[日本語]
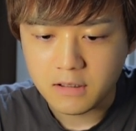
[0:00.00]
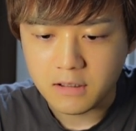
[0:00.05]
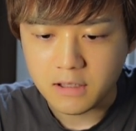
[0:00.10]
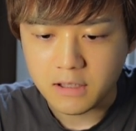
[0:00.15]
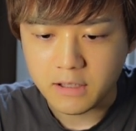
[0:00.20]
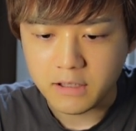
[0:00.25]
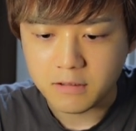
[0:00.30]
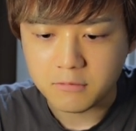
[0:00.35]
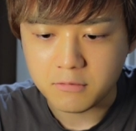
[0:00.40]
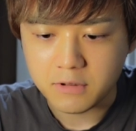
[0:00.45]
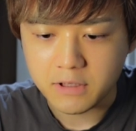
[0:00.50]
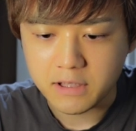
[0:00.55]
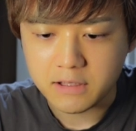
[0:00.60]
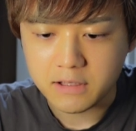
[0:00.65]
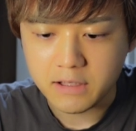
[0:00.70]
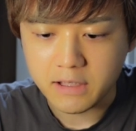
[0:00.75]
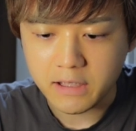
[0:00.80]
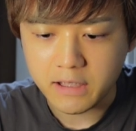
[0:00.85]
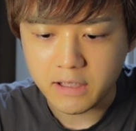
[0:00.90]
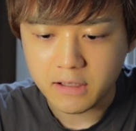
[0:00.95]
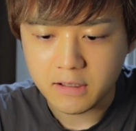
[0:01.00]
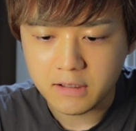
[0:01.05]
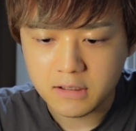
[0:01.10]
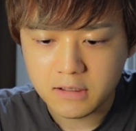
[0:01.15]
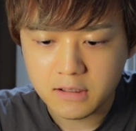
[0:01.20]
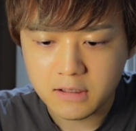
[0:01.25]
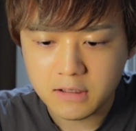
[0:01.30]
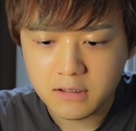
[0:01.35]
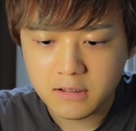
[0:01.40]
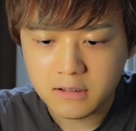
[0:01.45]
はい、これで、
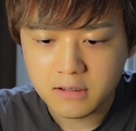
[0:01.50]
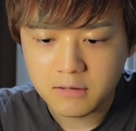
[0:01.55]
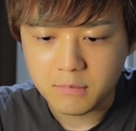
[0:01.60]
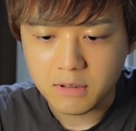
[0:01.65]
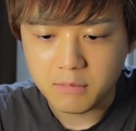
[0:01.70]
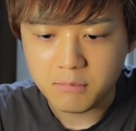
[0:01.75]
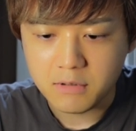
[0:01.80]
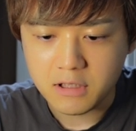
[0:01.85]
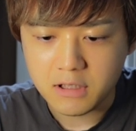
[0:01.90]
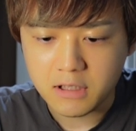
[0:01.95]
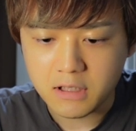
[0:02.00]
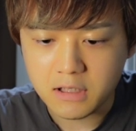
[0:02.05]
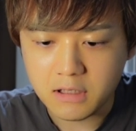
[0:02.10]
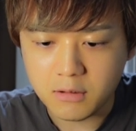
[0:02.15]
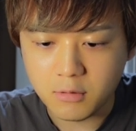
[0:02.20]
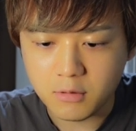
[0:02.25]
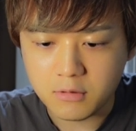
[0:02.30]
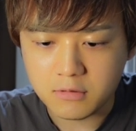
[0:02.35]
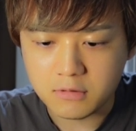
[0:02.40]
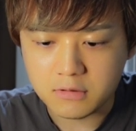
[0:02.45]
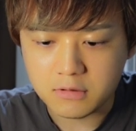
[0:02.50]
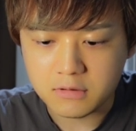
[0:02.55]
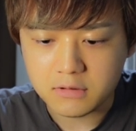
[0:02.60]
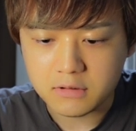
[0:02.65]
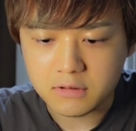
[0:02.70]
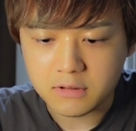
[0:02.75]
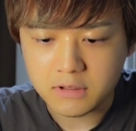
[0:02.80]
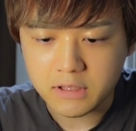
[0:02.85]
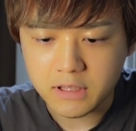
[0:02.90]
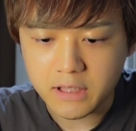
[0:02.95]
まあ、右が起
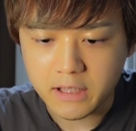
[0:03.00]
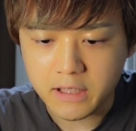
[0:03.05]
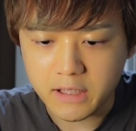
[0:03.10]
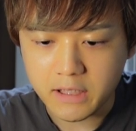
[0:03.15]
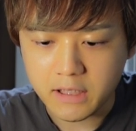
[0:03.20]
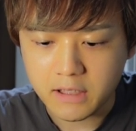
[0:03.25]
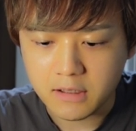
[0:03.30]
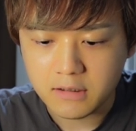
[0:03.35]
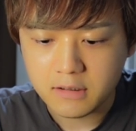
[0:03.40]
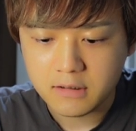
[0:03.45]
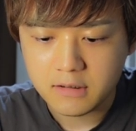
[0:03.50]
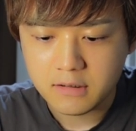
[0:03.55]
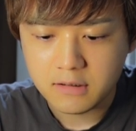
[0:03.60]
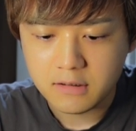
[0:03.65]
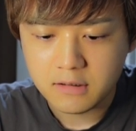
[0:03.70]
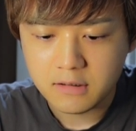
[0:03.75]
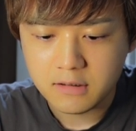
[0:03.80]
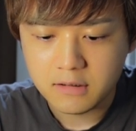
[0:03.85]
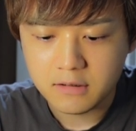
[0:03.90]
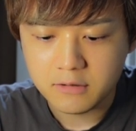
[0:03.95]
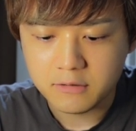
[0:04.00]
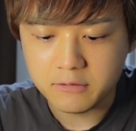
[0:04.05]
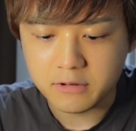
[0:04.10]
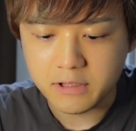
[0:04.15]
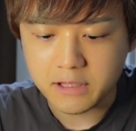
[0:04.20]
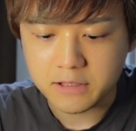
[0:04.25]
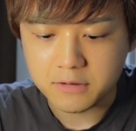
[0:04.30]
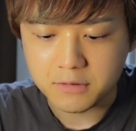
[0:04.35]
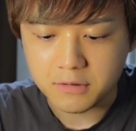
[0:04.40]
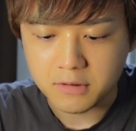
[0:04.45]
こって、
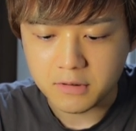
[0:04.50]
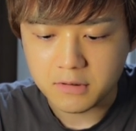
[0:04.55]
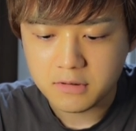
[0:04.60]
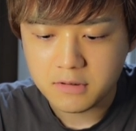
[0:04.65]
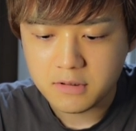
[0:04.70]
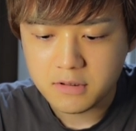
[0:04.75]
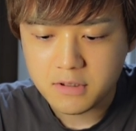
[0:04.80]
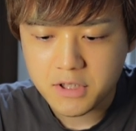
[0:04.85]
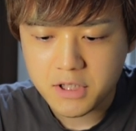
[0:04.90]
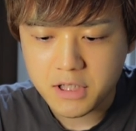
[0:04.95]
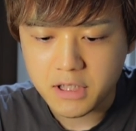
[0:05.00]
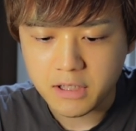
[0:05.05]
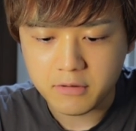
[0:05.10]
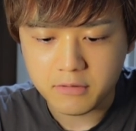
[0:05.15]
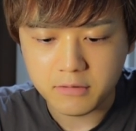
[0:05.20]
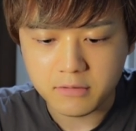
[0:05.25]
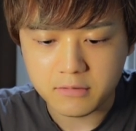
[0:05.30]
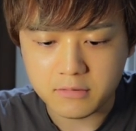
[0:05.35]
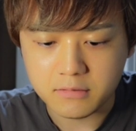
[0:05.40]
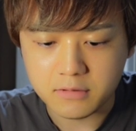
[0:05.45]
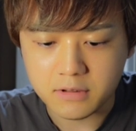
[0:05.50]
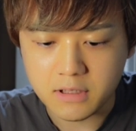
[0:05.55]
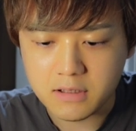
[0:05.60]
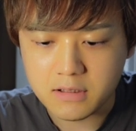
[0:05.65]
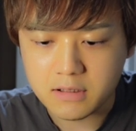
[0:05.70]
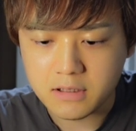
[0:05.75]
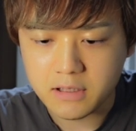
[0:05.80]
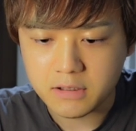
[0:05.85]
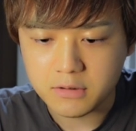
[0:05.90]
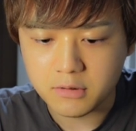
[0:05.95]
ルーレットしてくるんで
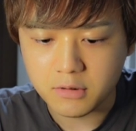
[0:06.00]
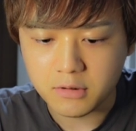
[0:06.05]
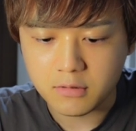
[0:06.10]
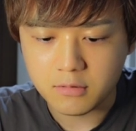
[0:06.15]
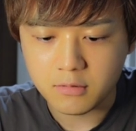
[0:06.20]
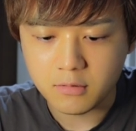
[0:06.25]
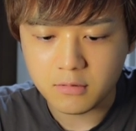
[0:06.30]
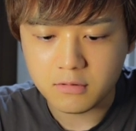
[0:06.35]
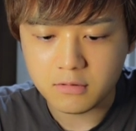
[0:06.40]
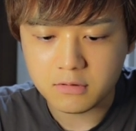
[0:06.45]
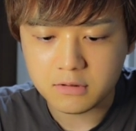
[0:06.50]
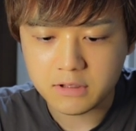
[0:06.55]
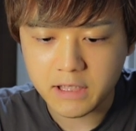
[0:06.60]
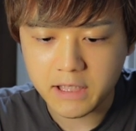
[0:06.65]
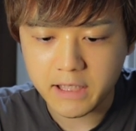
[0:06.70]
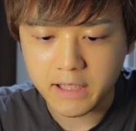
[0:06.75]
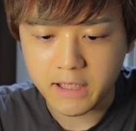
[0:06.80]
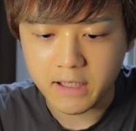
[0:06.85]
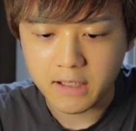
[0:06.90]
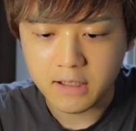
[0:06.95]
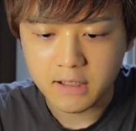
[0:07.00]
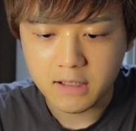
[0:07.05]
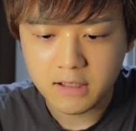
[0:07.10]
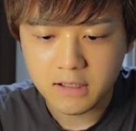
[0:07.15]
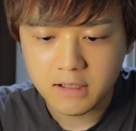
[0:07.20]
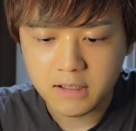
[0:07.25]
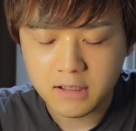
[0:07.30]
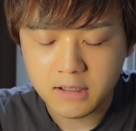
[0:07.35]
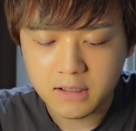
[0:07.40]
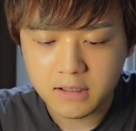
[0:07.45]
すけど、ここで、
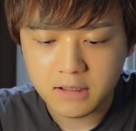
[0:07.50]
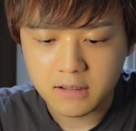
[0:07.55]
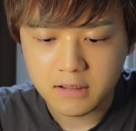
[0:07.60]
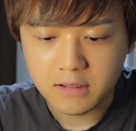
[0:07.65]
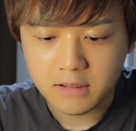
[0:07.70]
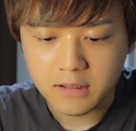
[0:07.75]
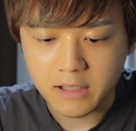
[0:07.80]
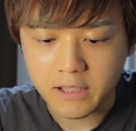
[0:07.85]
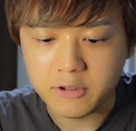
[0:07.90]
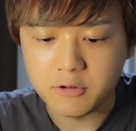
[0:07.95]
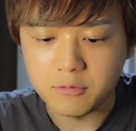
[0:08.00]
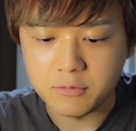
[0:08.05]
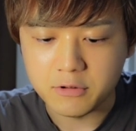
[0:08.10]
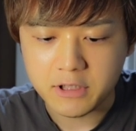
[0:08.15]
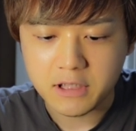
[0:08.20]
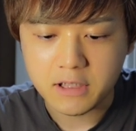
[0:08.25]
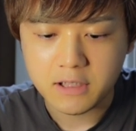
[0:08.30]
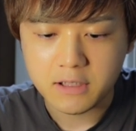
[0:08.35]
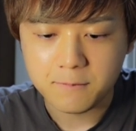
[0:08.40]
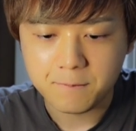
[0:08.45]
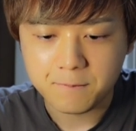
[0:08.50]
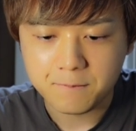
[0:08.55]
ネイの武器。